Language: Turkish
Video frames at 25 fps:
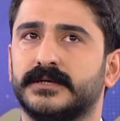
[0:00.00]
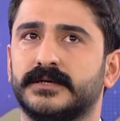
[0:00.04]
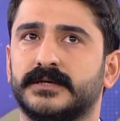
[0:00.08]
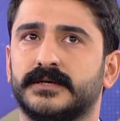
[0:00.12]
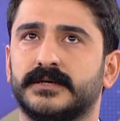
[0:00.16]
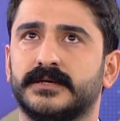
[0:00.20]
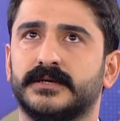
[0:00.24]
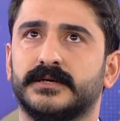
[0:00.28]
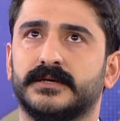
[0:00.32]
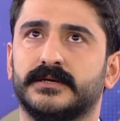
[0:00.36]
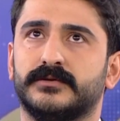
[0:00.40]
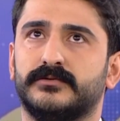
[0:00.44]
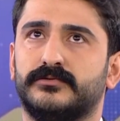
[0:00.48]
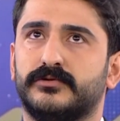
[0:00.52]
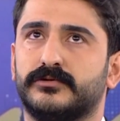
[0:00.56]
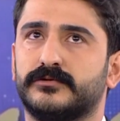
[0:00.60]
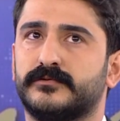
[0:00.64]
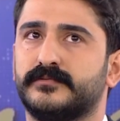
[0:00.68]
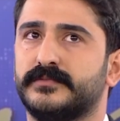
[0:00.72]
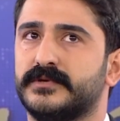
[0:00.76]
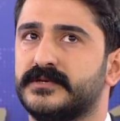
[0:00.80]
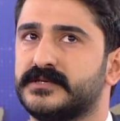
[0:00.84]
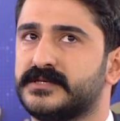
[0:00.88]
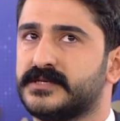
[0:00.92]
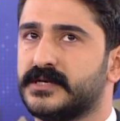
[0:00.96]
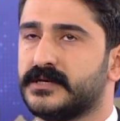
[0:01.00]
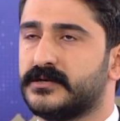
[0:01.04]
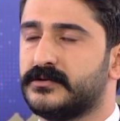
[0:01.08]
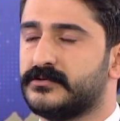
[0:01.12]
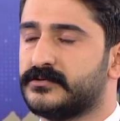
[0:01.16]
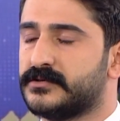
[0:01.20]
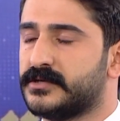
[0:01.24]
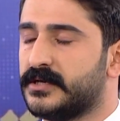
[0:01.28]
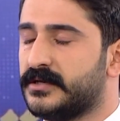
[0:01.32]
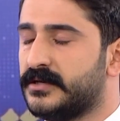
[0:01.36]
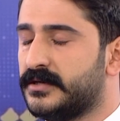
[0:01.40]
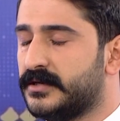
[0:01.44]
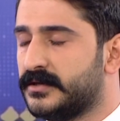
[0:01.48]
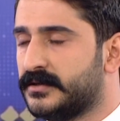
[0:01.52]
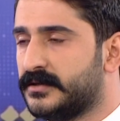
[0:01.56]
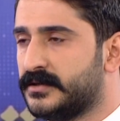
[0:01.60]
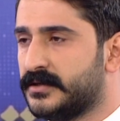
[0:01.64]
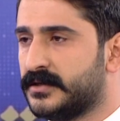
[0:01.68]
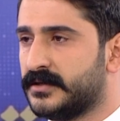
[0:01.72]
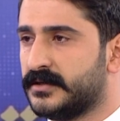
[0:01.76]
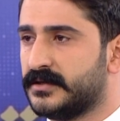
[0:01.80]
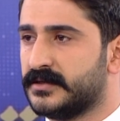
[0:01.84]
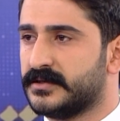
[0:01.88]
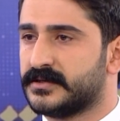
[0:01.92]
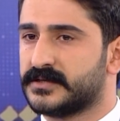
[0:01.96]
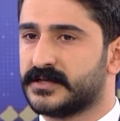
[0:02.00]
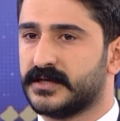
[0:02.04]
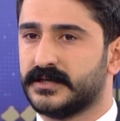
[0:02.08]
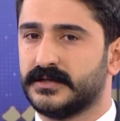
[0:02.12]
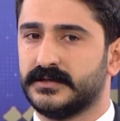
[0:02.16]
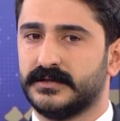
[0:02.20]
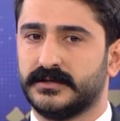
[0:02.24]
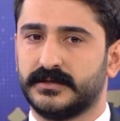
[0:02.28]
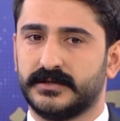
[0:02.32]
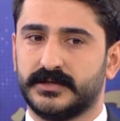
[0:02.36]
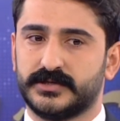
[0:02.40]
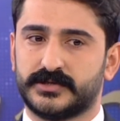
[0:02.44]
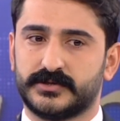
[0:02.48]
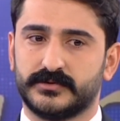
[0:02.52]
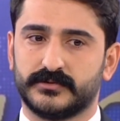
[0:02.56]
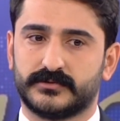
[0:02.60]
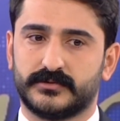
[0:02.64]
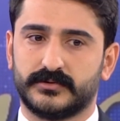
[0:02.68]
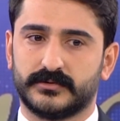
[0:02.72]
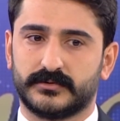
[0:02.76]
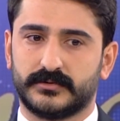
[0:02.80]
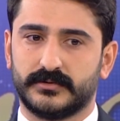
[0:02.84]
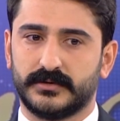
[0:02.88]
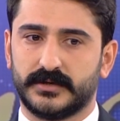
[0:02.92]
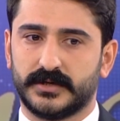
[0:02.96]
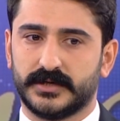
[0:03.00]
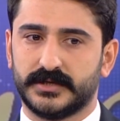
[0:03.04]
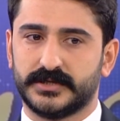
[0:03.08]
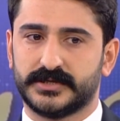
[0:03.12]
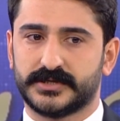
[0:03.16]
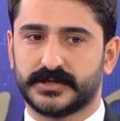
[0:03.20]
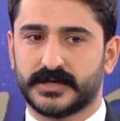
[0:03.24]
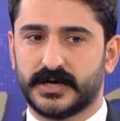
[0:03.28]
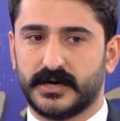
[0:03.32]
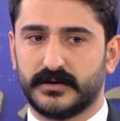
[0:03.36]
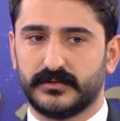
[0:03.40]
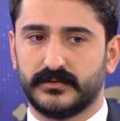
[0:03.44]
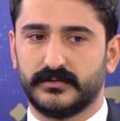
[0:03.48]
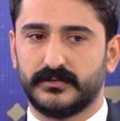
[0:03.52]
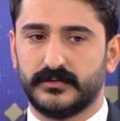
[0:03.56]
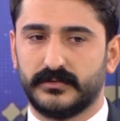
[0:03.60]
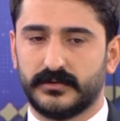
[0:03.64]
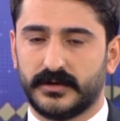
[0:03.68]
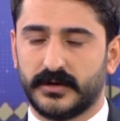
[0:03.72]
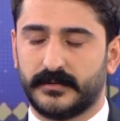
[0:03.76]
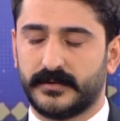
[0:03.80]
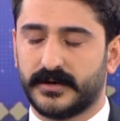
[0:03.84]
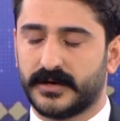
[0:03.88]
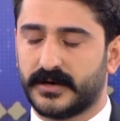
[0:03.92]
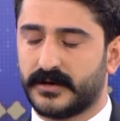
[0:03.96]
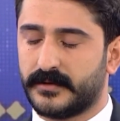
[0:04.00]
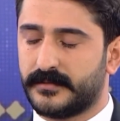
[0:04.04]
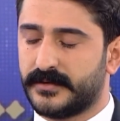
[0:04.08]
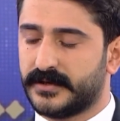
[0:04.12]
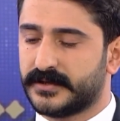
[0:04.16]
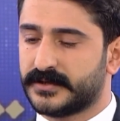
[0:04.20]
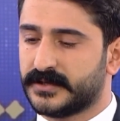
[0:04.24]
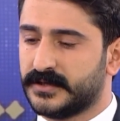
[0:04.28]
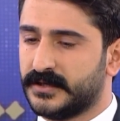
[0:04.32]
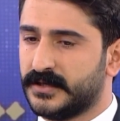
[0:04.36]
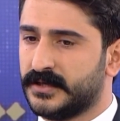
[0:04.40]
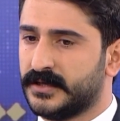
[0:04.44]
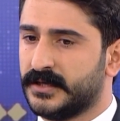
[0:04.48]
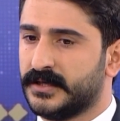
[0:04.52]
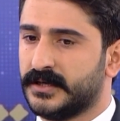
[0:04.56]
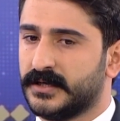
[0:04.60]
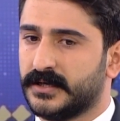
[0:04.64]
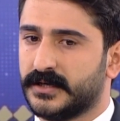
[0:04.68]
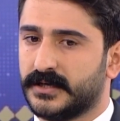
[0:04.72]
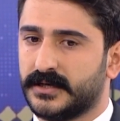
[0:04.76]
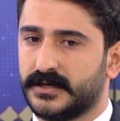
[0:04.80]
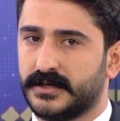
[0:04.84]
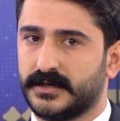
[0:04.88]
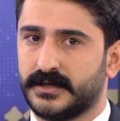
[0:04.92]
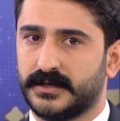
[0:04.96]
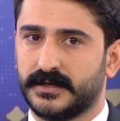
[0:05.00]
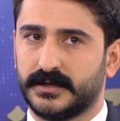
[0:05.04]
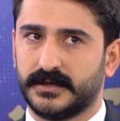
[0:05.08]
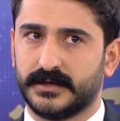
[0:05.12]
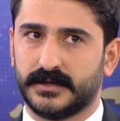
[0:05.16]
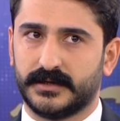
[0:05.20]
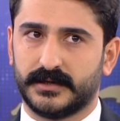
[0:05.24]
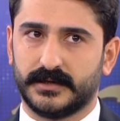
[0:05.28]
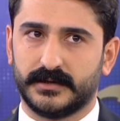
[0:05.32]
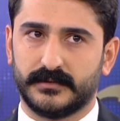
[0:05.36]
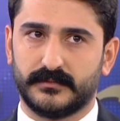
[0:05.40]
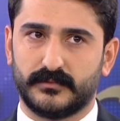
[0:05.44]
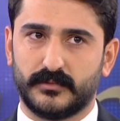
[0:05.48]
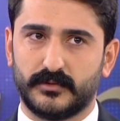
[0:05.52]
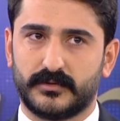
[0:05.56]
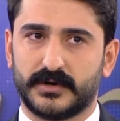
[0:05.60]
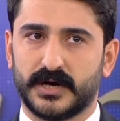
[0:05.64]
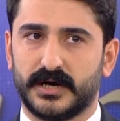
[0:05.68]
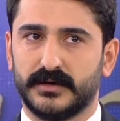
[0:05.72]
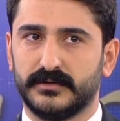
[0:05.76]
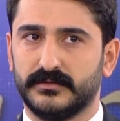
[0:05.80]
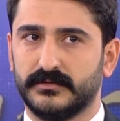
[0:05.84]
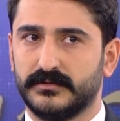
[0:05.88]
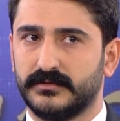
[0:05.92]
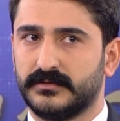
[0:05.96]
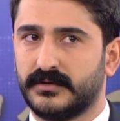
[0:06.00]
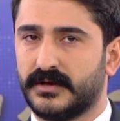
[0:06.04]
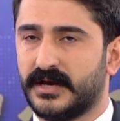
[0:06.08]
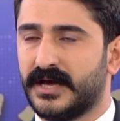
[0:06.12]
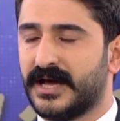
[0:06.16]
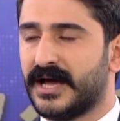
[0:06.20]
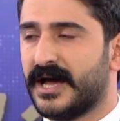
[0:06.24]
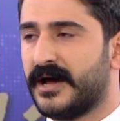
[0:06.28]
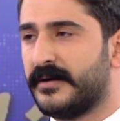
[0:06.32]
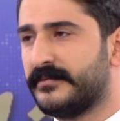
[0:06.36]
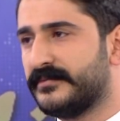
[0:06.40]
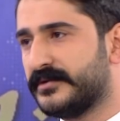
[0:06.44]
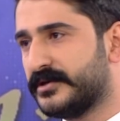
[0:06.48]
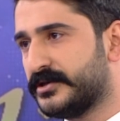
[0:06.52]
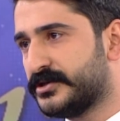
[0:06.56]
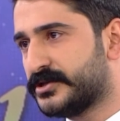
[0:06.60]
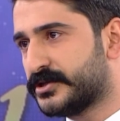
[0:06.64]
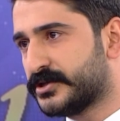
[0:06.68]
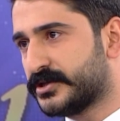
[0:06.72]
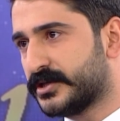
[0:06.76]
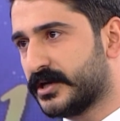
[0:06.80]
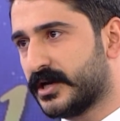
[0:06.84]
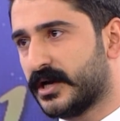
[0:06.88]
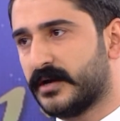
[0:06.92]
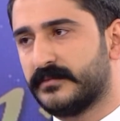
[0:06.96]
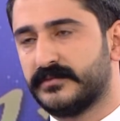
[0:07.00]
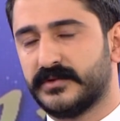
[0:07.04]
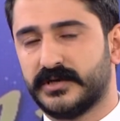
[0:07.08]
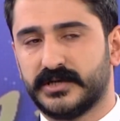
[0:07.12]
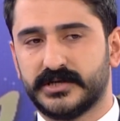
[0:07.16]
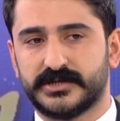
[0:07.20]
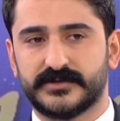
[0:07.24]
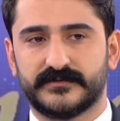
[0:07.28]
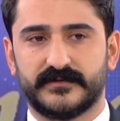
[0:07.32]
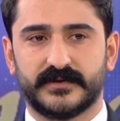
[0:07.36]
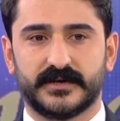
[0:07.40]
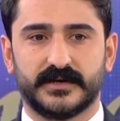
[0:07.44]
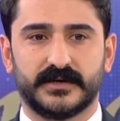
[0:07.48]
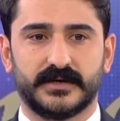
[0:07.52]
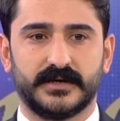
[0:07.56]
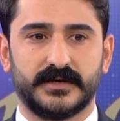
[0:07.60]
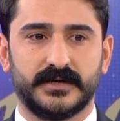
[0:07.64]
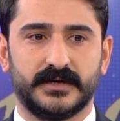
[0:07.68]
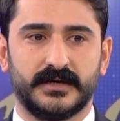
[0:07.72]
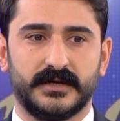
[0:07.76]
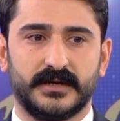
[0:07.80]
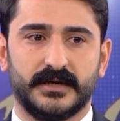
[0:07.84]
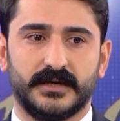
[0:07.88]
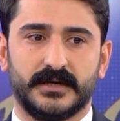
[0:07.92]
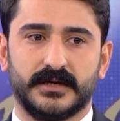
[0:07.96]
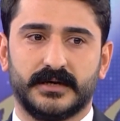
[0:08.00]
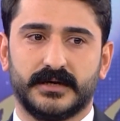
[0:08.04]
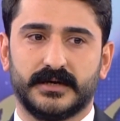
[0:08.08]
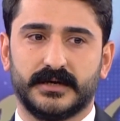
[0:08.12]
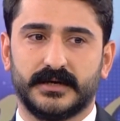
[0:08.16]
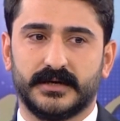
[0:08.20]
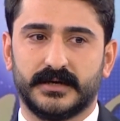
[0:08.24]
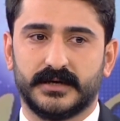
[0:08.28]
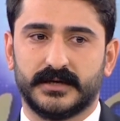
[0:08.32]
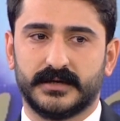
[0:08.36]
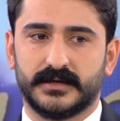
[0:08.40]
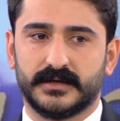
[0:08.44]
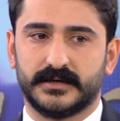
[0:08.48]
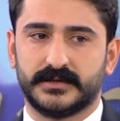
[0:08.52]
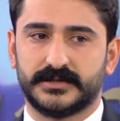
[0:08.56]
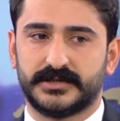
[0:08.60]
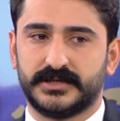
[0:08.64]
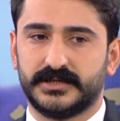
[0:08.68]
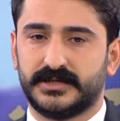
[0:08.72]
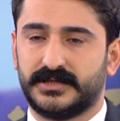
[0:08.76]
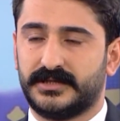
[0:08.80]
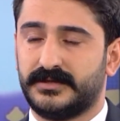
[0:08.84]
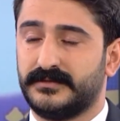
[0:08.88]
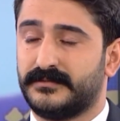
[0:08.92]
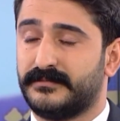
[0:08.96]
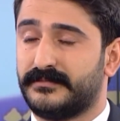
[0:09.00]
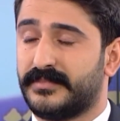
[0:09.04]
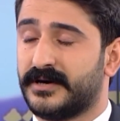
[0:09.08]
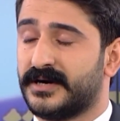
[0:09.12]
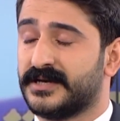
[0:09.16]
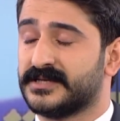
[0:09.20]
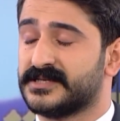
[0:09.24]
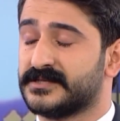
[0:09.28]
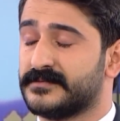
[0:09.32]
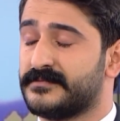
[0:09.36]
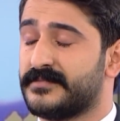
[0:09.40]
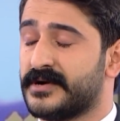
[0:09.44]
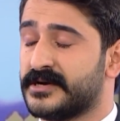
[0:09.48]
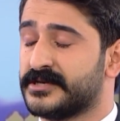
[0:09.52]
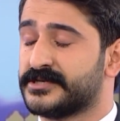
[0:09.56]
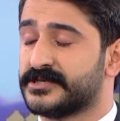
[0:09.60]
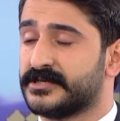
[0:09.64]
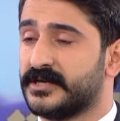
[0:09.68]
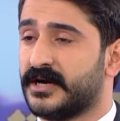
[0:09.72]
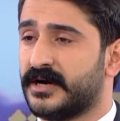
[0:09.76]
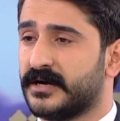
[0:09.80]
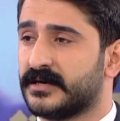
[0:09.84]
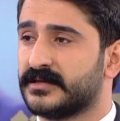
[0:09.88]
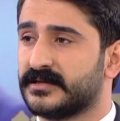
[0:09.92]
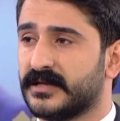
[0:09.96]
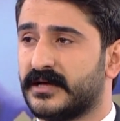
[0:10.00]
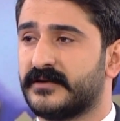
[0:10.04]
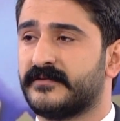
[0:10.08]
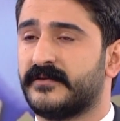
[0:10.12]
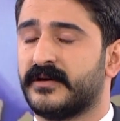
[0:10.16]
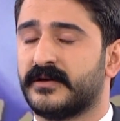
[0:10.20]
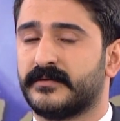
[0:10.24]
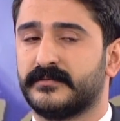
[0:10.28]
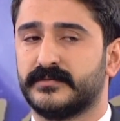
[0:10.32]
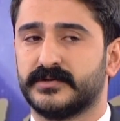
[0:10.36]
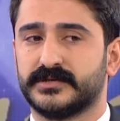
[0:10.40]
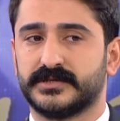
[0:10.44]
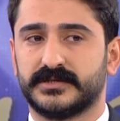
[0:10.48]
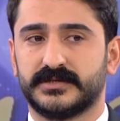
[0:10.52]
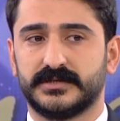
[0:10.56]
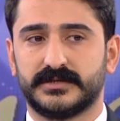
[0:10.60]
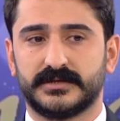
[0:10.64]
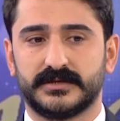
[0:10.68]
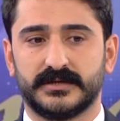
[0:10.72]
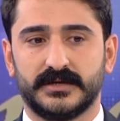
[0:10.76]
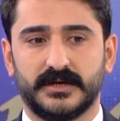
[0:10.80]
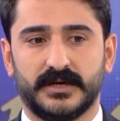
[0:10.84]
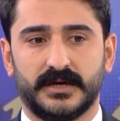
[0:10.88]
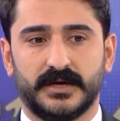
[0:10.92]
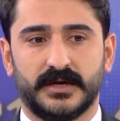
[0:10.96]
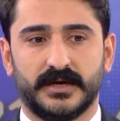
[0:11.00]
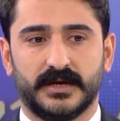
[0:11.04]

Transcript: e, ee, 4857 sayılı iş hukukuyla iş kanunuyla beraber e, bu kanun hem işçiye hem de işverene e, ciddi bazı başlı haklar vermiştir.